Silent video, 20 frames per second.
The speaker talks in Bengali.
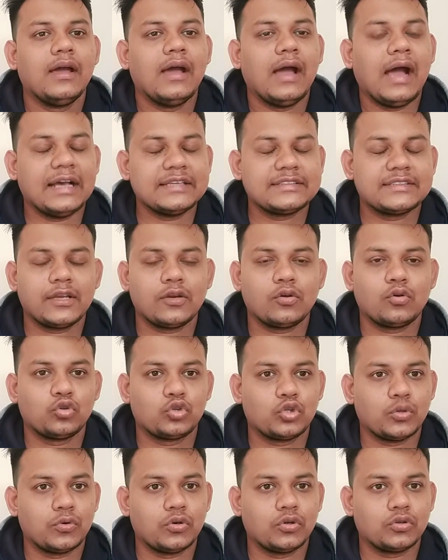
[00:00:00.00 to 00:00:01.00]
আজকের
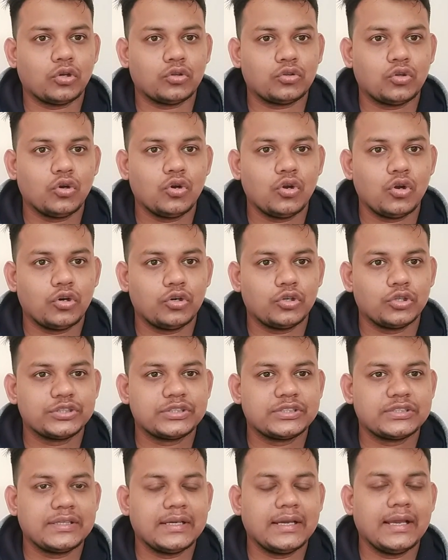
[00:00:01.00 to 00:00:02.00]
গুরুত্বপূর্ণ তথ্যগুলো
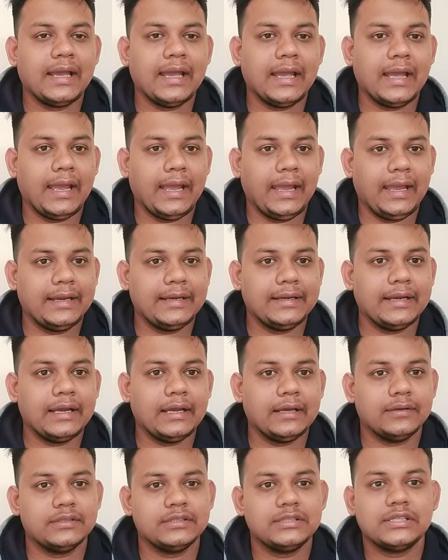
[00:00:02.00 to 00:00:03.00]
হচ্ছে এই
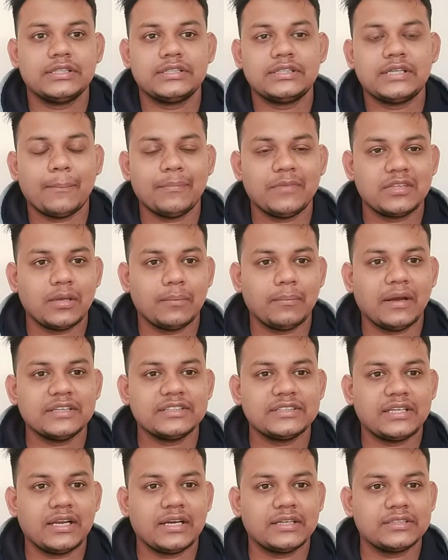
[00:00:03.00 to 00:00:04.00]
যে সামনে যে
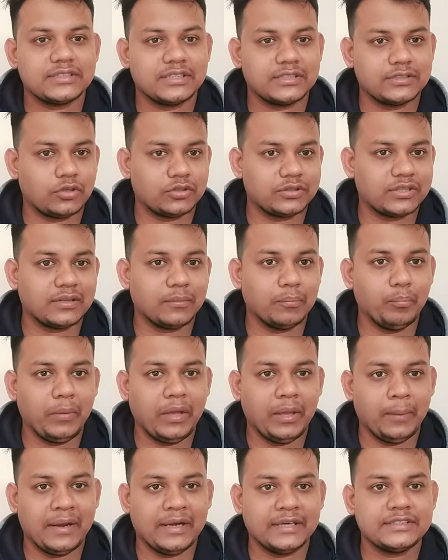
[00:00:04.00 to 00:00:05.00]
মাসটি আসতেছে অর্থাৎ
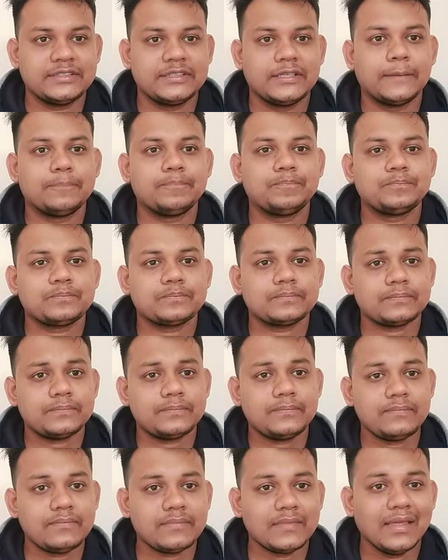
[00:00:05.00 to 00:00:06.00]
মে মাস
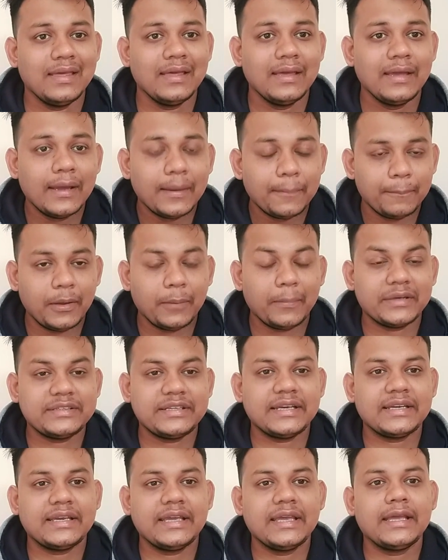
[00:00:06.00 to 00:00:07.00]
মে
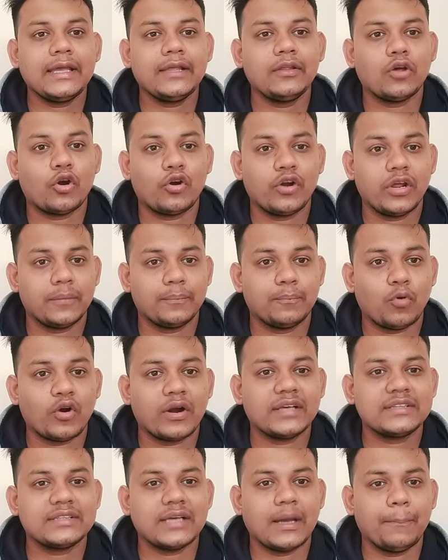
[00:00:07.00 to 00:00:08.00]
মাসে কী কী ধরনের
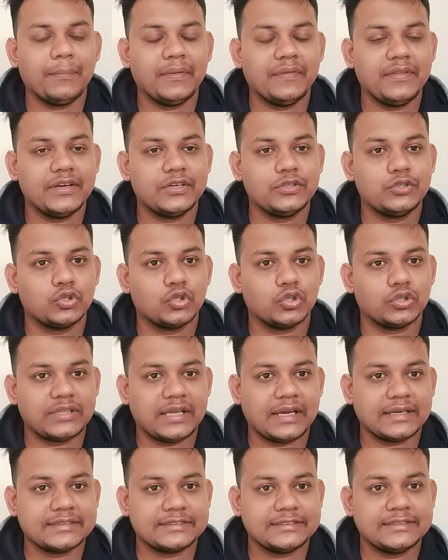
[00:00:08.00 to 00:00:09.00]
বোনাস আপনাদের জন্য
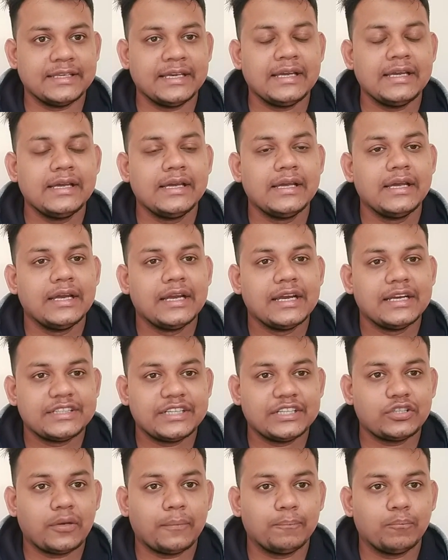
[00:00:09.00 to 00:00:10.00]
থাকছে
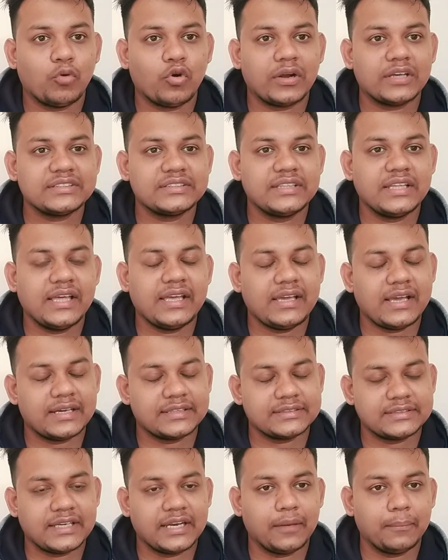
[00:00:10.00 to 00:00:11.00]
সেসব বোনাস নিয়েই
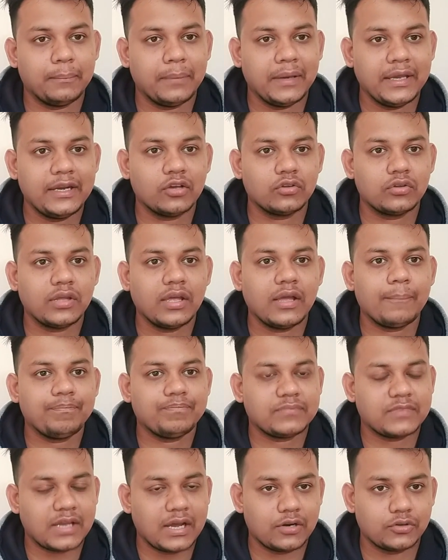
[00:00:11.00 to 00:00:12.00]
আজকের এই ভিডিওতে
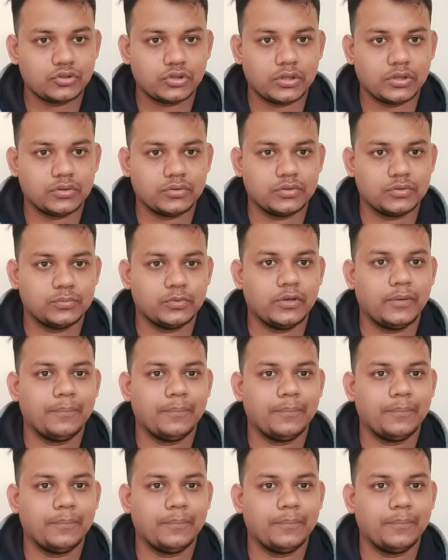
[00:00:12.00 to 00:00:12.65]
আলোচনা করব